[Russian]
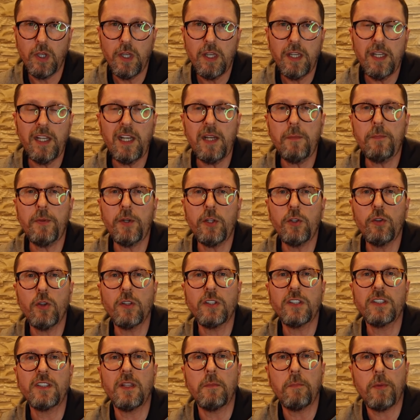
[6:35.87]
Или
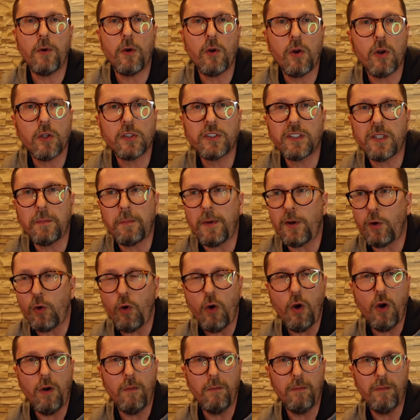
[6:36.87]
придет с, топор, с
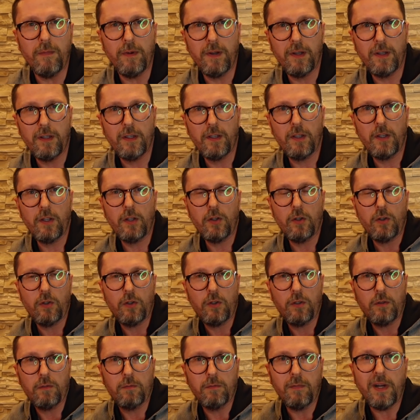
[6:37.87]
топором
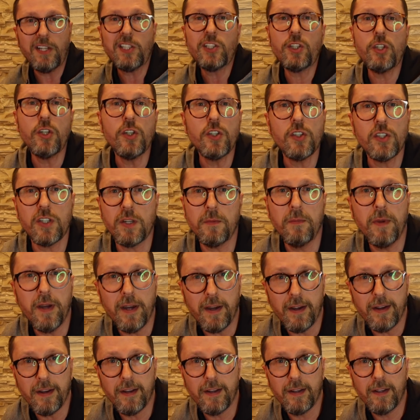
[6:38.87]
мочить
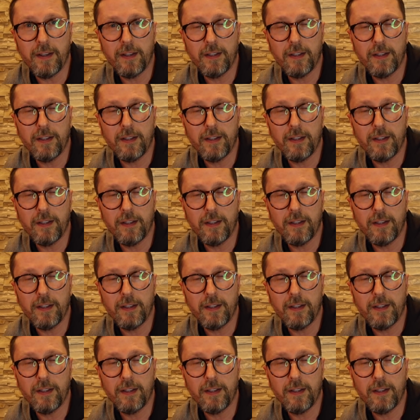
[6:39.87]
тебя.